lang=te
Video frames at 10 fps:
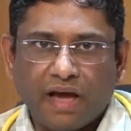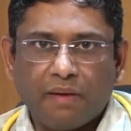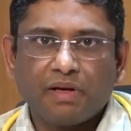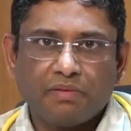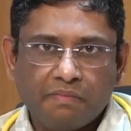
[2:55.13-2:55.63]

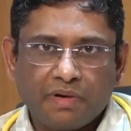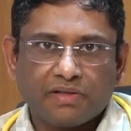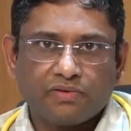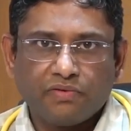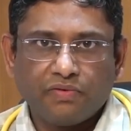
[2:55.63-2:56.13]
ఫ్యామిలీ
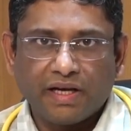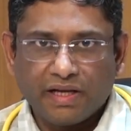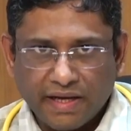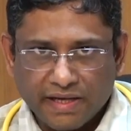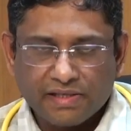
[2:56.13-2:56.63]
మెంబర్స్కు
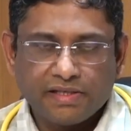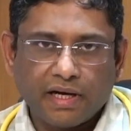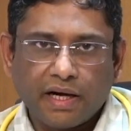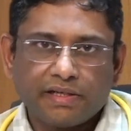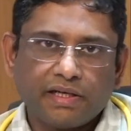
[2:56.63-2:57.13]
వేరే నెక్స్ట్
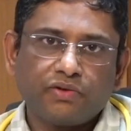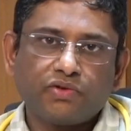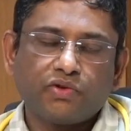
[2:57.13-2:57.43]
జనరేషన్కు